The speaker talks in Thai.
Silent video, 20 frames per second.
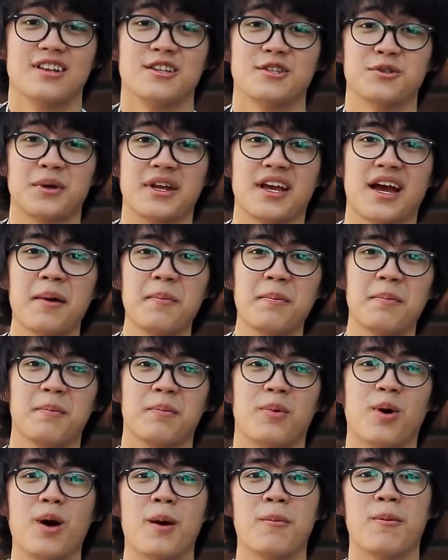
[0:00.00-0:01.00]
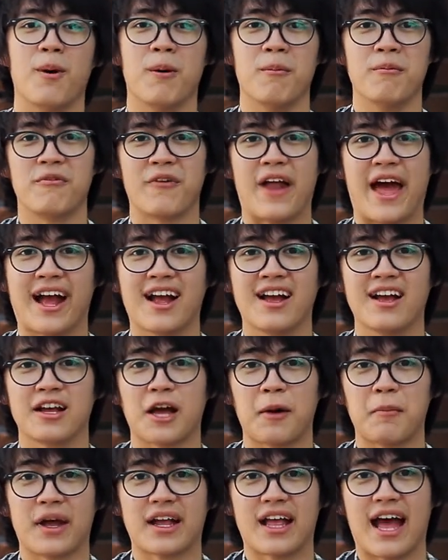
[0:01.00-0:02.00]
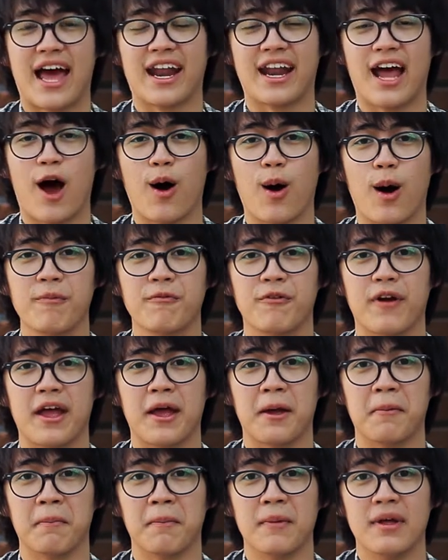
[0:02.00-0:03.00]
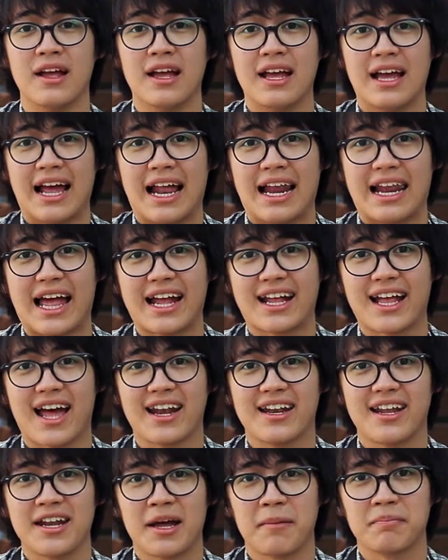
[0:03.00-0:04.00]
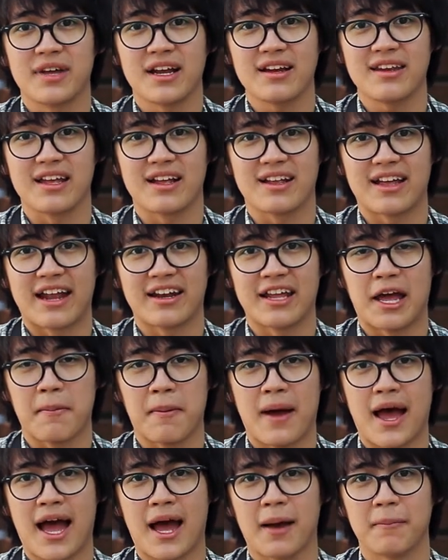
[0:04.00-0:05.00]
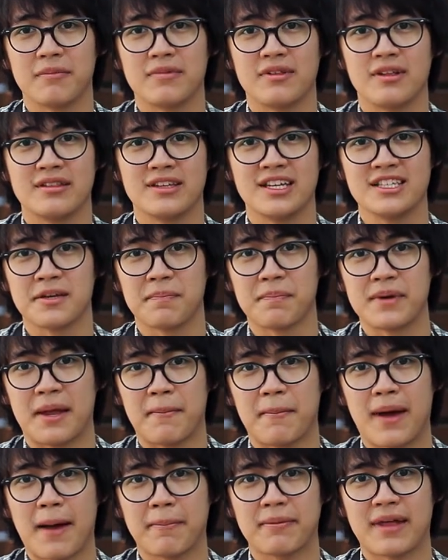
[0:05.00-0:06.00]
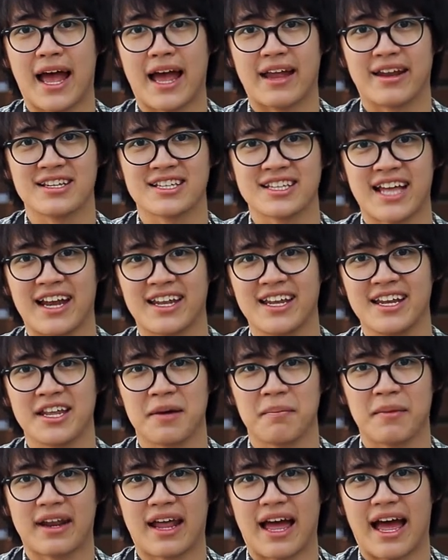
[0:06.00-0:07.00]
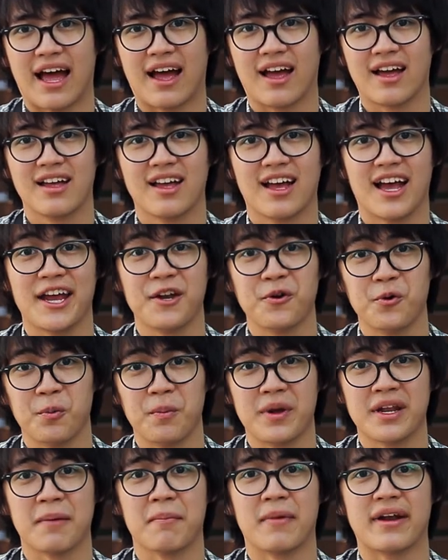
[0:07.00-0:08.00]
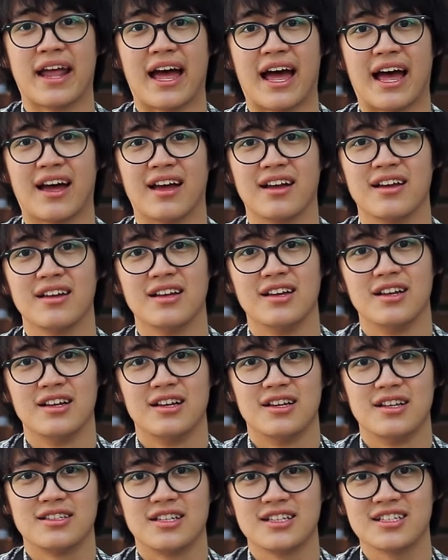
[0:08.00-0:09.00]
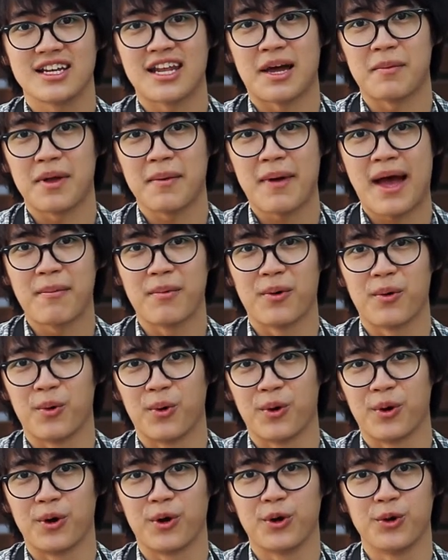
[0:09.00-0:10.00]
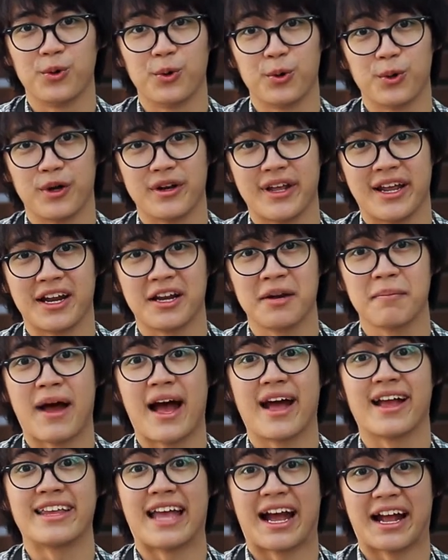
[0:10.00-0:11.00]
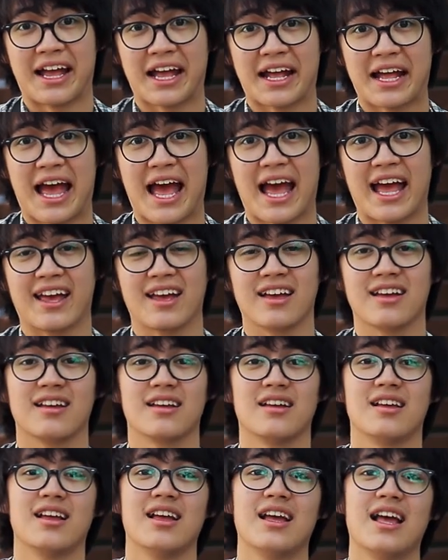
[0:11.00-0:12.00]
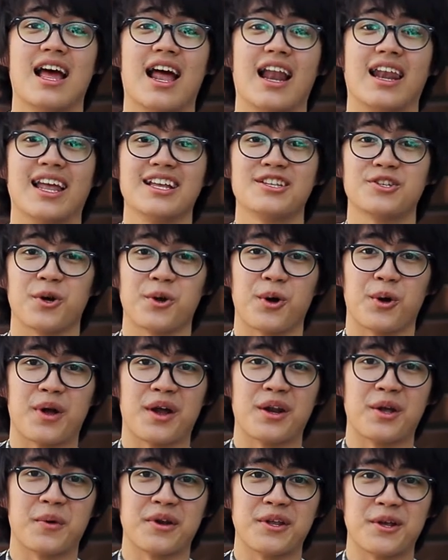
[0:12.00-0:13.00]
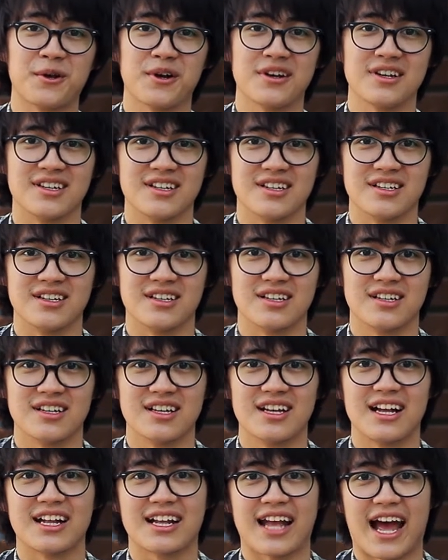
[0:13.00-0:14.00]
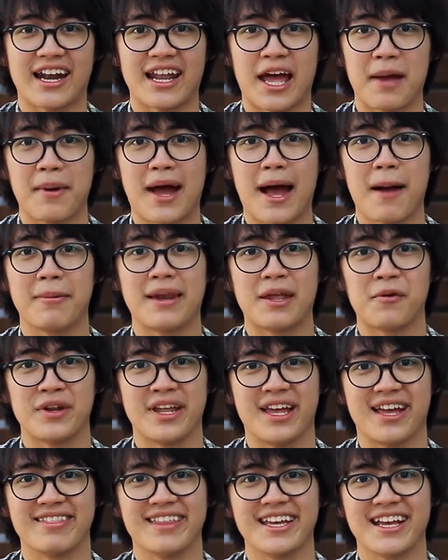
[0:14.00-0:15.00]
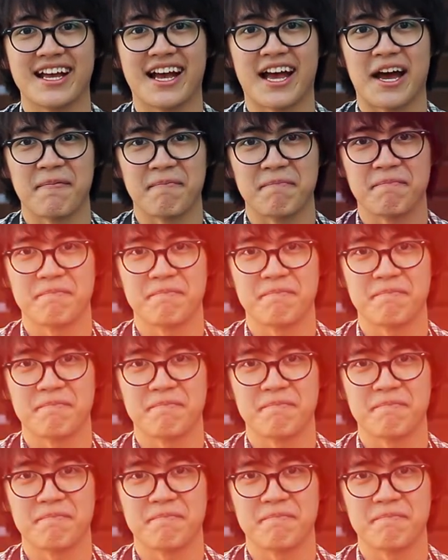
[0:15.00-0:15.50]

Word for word: สวัสดีครับ พบกับผมแฟรงค์กับรายการ Out of Frame รายการแนะนำเทคนิคการถ่ายภาพที่จะเปลี่ยนภาพถ่ายในสถานที่ธรรมดาให้ดูไม่ธรรมดา ซึ่งจะทำให้ภาพของคุณดูโดดเด่นขึ้นมาอย่างง่าย ๆ และโจทย์ของเราในวันนี้ก็คือ การถ่ายภาพ levitating ครับ